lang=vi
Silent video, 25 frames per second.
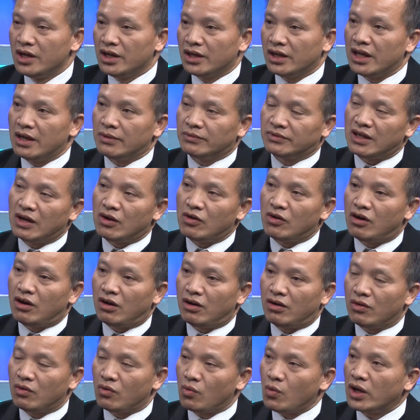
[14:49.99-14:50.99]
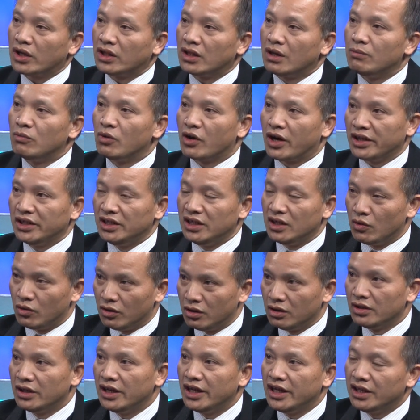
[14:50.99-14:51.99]
để làm sao họ quan tâm một cách nhiều
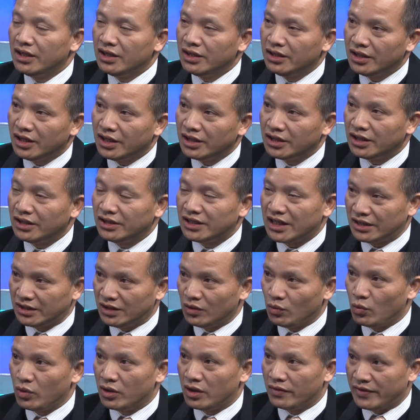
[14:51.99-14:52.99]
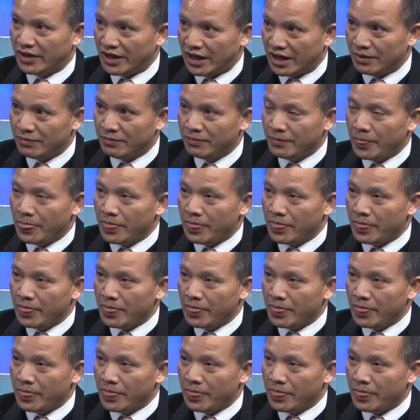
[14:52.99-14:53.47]
hơn đến cái tình trạng nhân quyền quyền ở Việt Nam